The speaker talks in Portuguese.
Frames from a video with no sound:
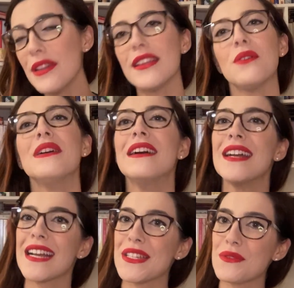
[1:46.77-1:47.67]
Então,
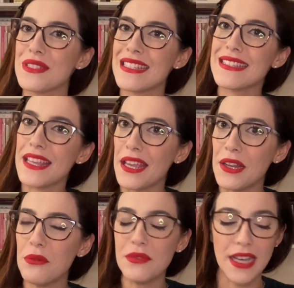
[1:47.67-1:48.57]
caso vocês
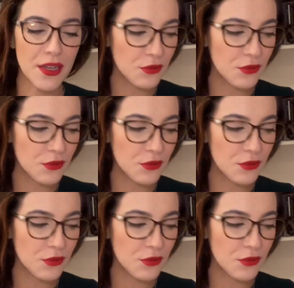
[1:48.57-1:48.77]
queiram, tá?